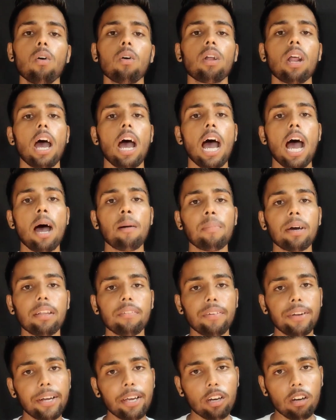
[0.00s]
और आप
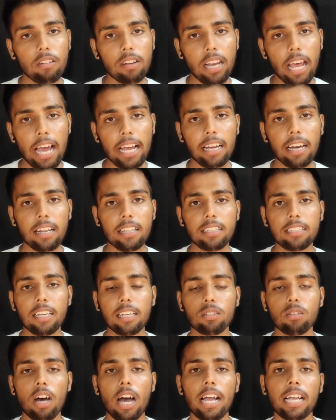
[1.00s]
हमारी वीडियो को भी लाइक कर
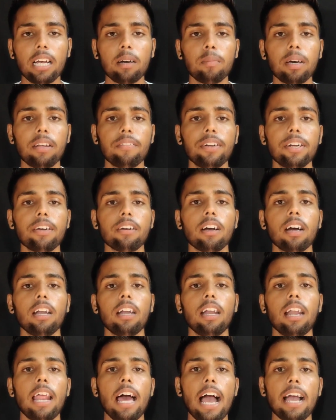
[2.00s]
दीजिए तो आज का हमारे वीडियो का
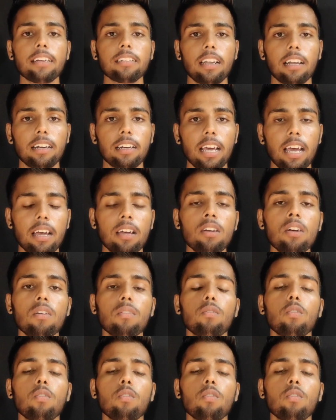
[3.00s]
लाइक टारगेट है